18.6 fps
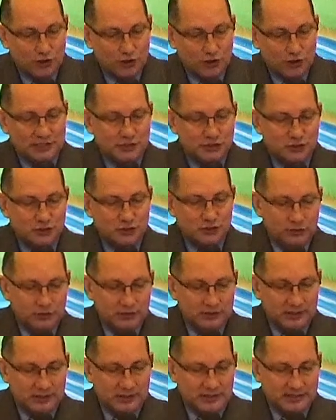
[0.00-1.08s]
oram e eles,
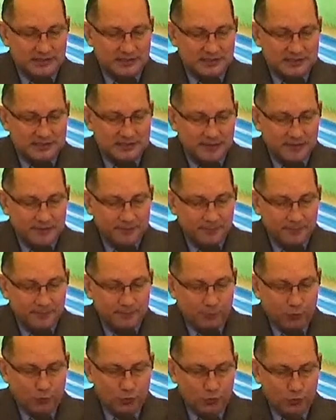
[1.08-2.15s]
e eles
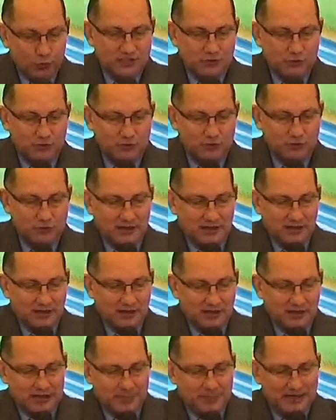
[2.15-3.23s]
buscam
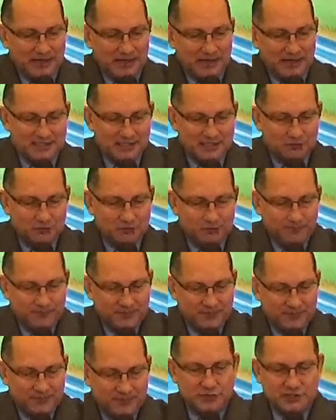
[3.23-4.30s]
a libertação
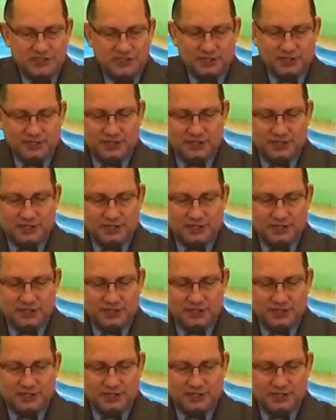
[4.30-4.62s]
das suas